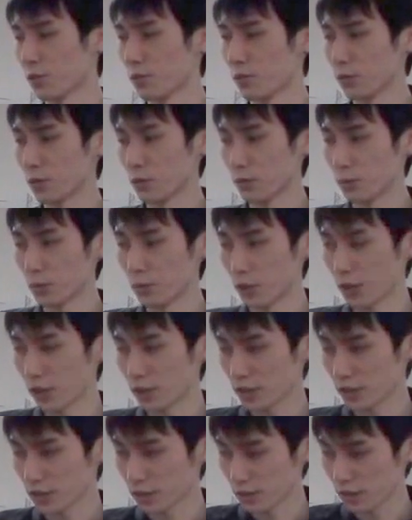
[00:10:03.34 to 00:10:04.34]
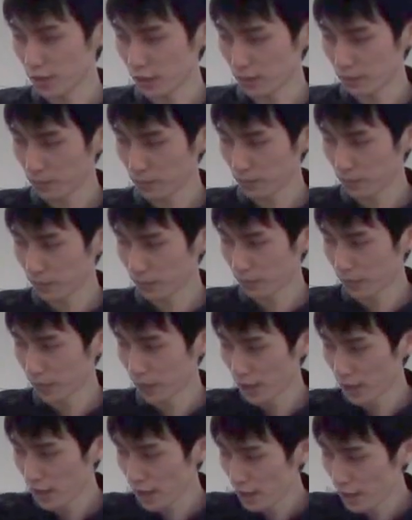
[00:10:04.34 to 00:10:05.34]
度というものを計算して、
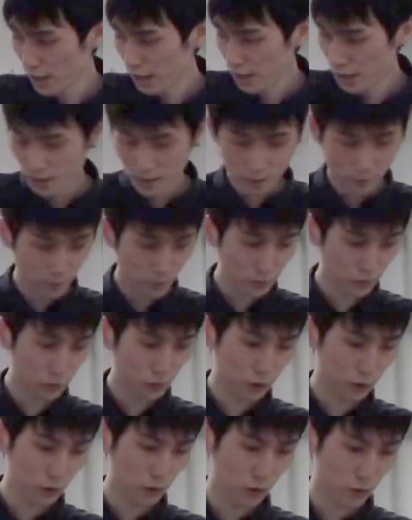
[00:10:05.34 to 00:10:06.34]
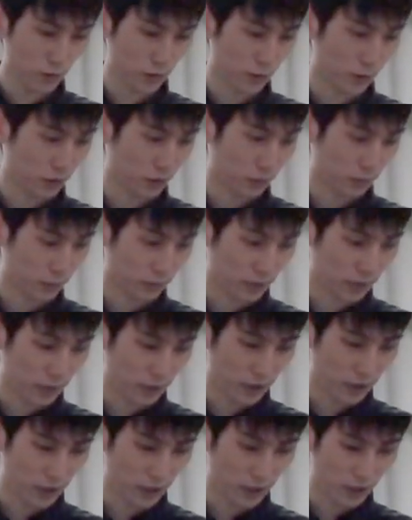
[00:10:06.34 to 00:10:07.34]
その時の
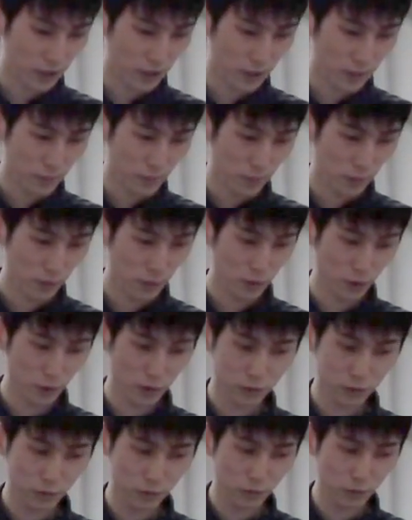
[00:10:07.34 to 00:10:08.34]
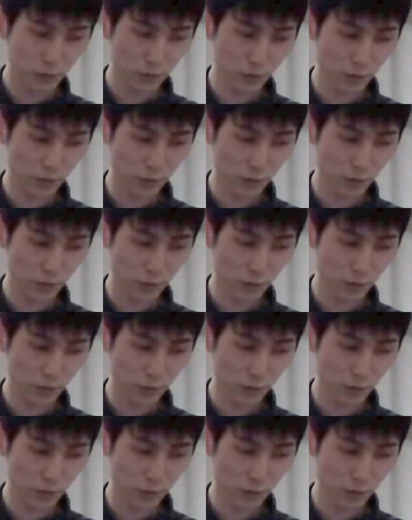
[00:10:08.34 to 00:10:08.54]
用例の